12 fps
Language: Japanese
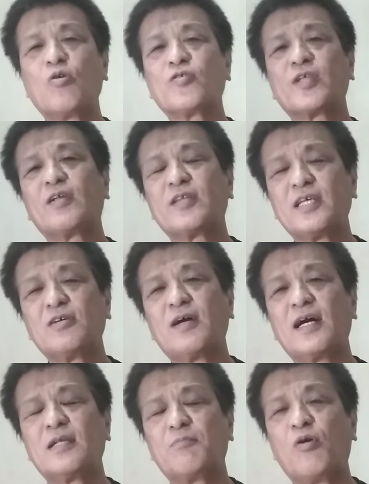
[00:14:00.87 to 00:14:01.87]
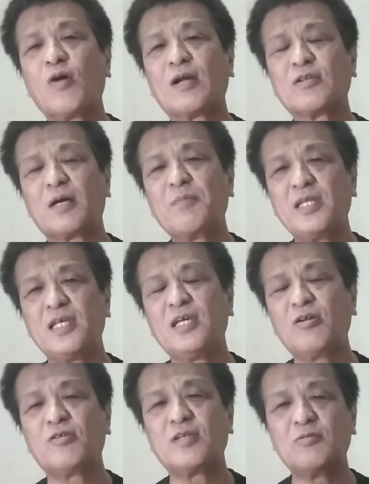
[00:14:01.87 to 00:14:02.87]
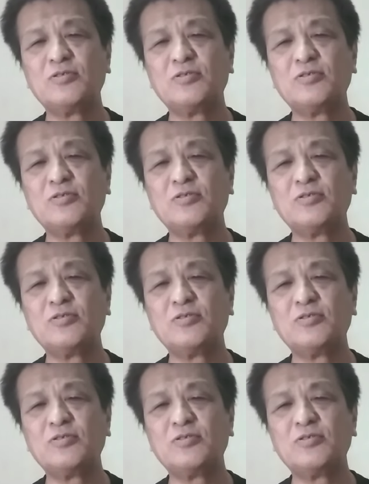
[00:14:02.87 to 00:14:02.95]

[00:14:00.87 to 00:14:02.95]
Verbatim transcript: コンサルティングは儲かるためにいろん